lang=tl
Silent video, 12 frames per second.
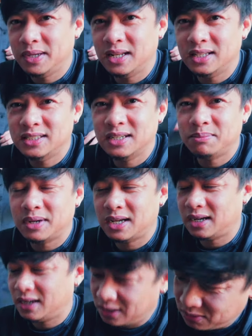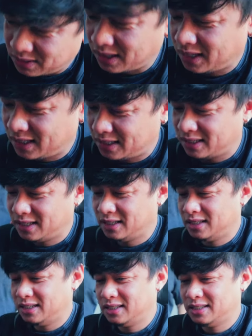build niya parang ano ha.
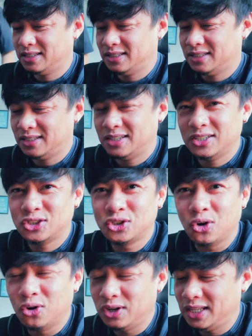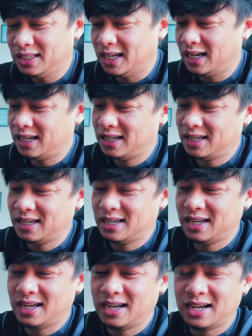Nagre-review ka pa. Solid, Hindi mo naman ah.
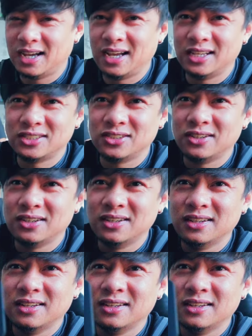i-upload yan. Oh.